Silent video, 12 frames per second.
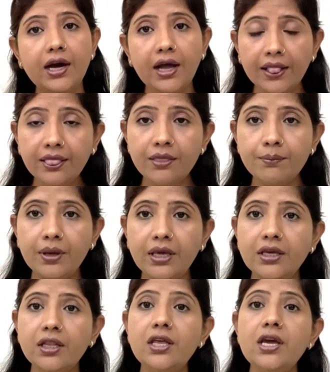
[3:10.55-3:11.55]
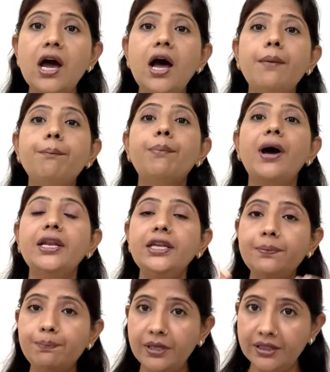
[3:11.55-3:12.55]
अंत में यदि आप
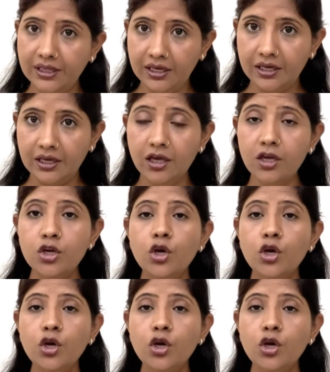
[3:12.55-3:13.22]
पानी पीते हैं